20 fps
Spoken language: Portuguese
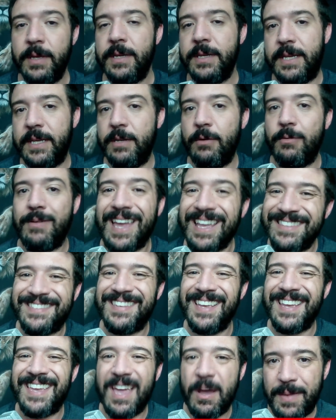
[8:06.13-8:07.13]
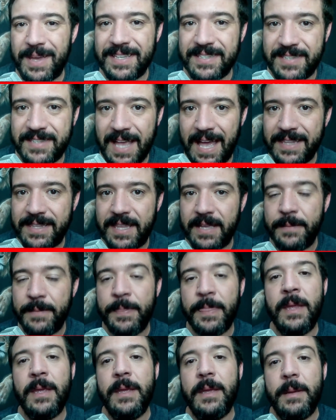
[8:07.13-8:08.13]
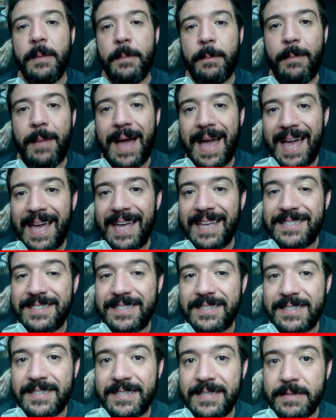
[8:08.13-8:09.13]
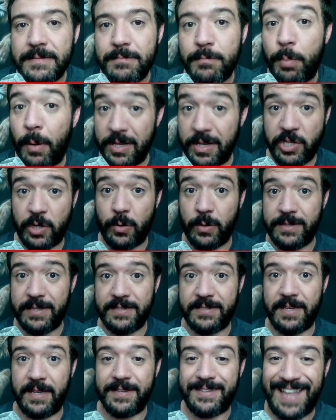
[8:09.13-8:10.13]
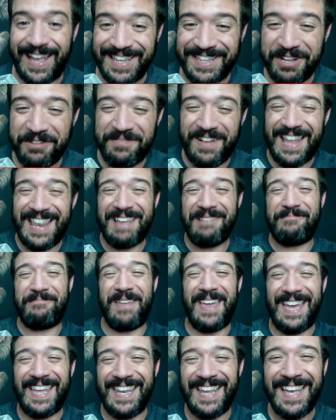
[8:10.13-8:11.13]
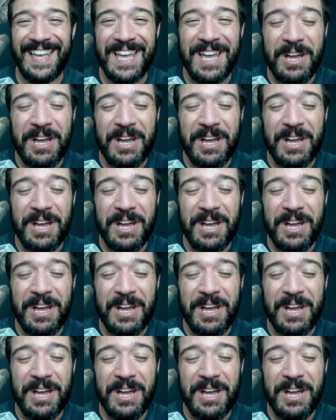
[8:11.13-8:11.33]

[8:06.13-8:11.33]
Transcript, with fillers: que não quer dizer que é uma exata, mas pode acontecer, tá? Então vale a pena